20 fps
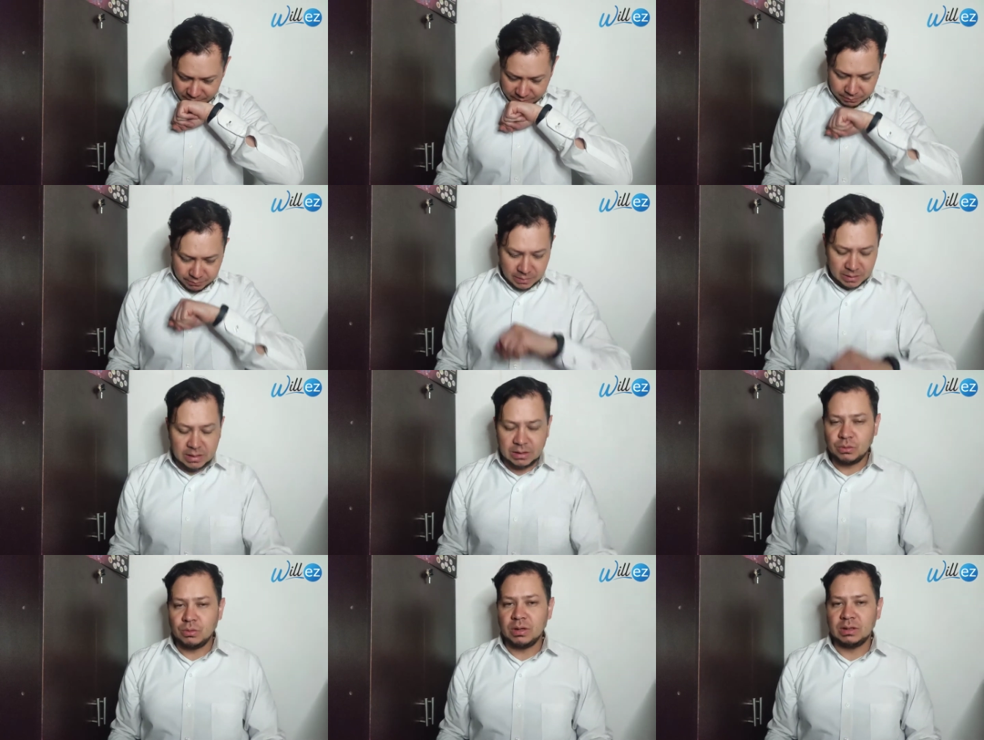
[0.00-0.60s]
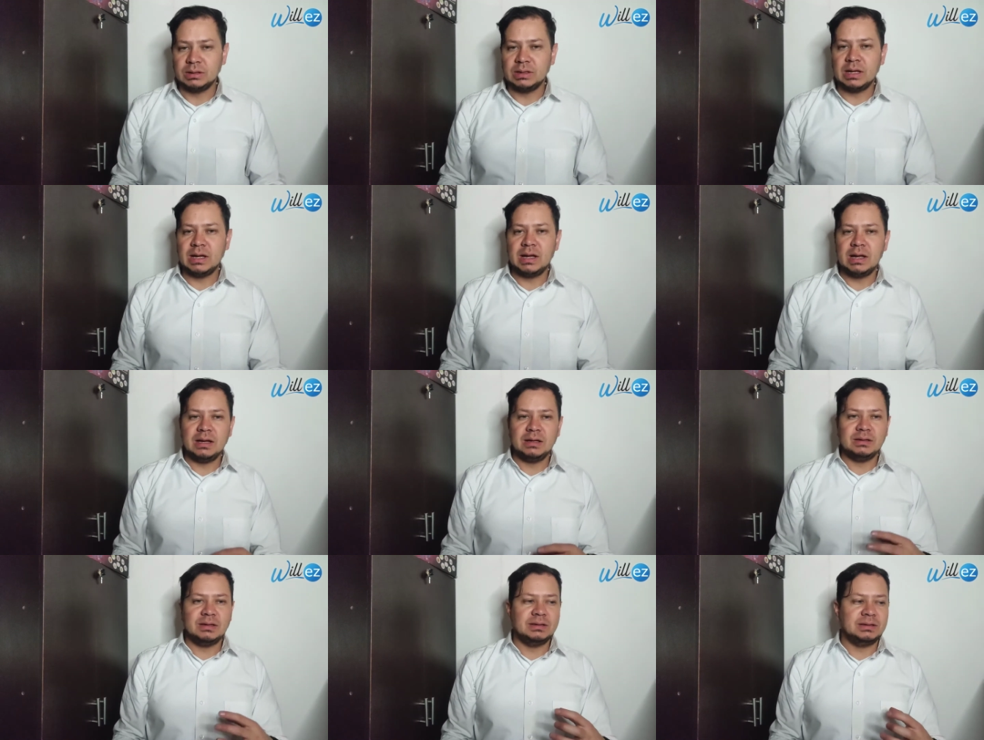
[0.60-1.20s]
Me
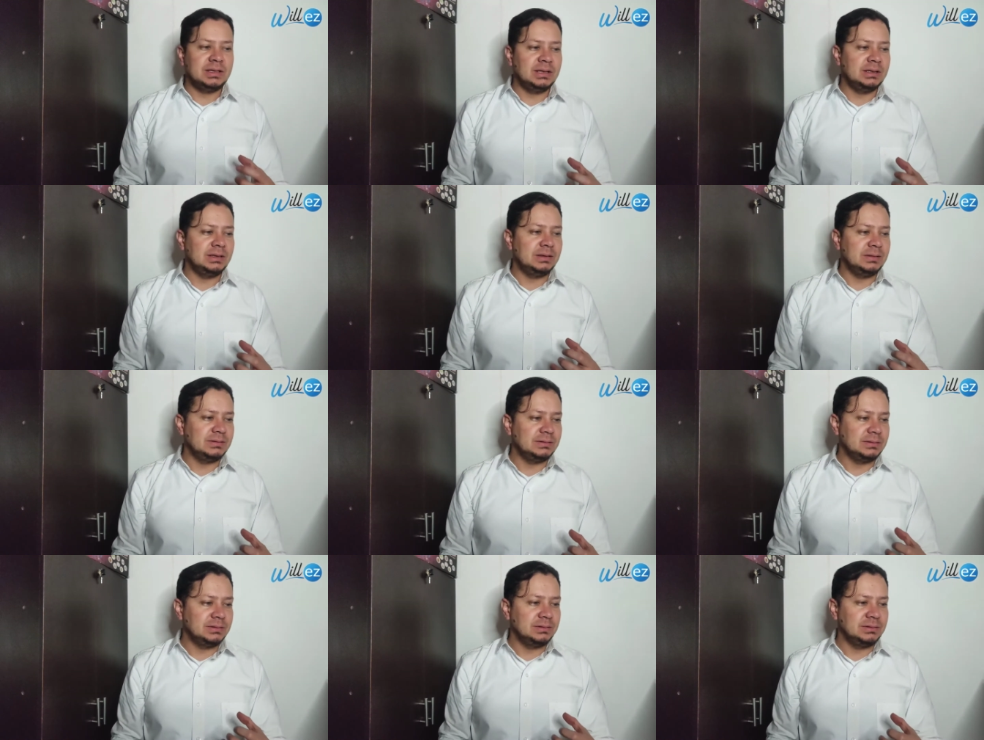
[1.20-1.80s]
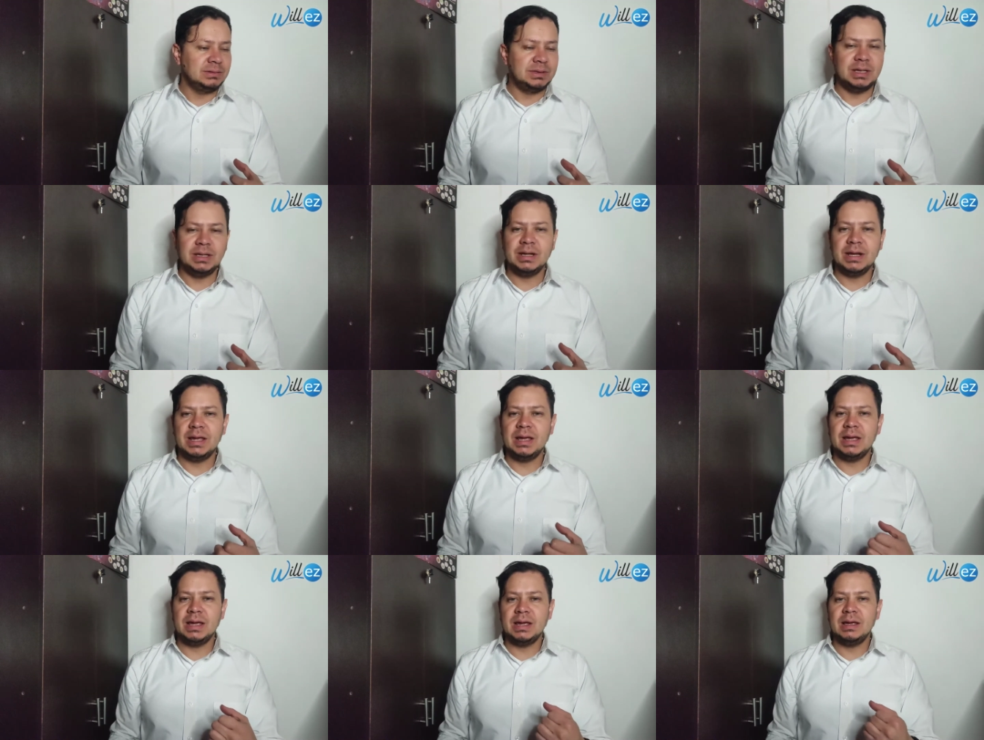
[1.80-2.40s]
recuerda,
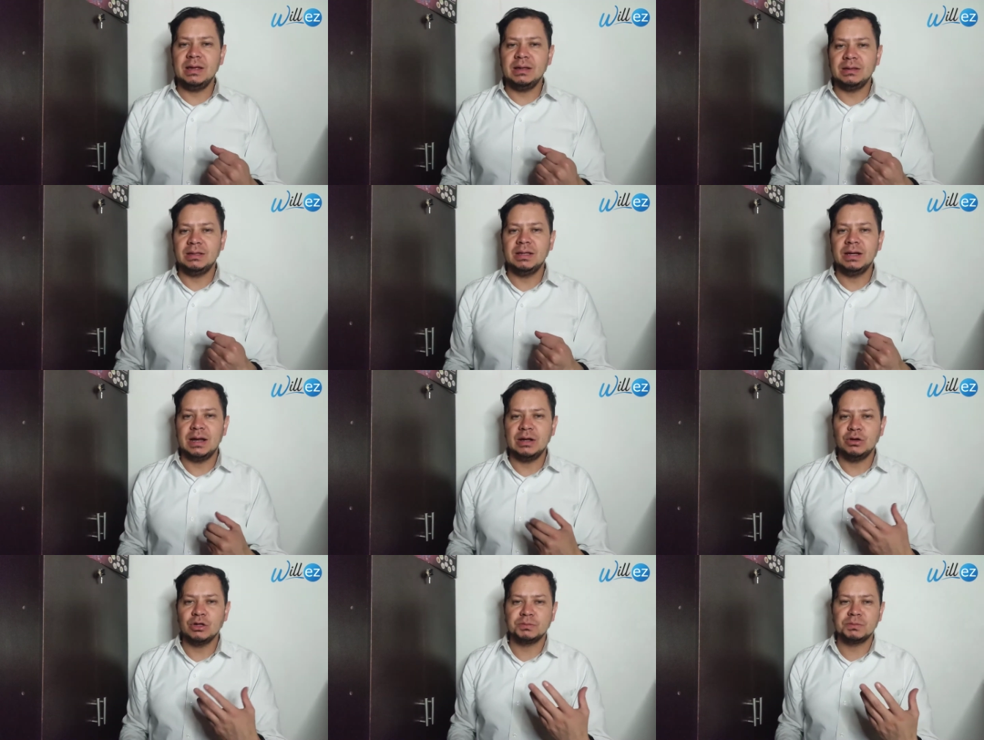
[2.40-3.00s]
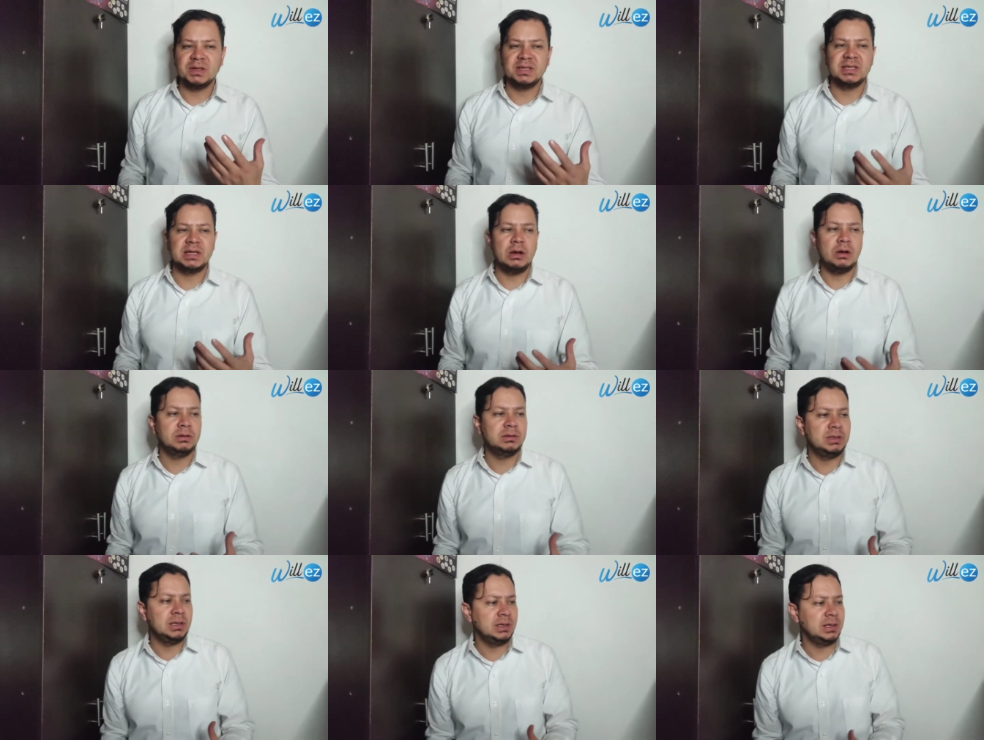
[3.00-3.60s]
tiene, tiene algo
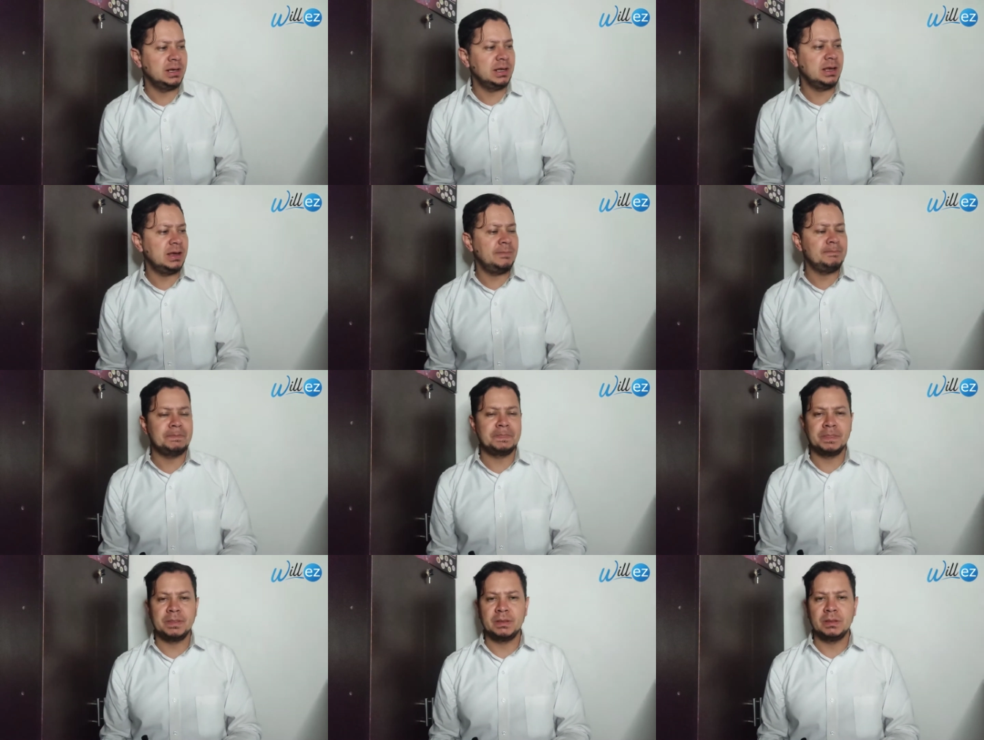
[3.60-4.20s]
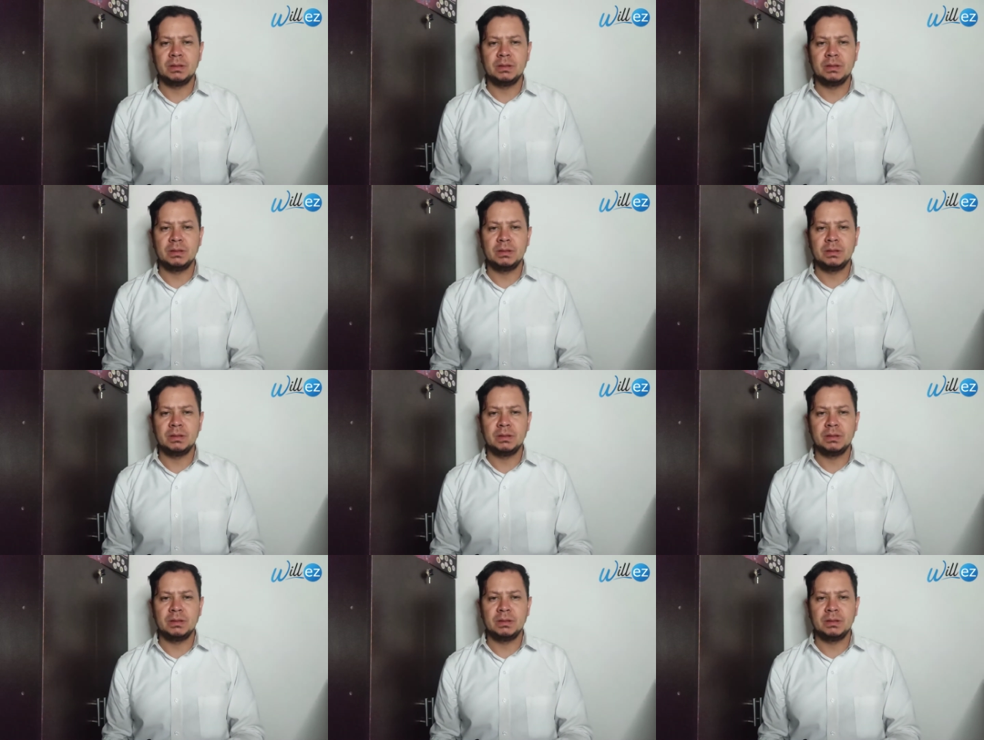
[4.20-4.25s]
especiado, tiene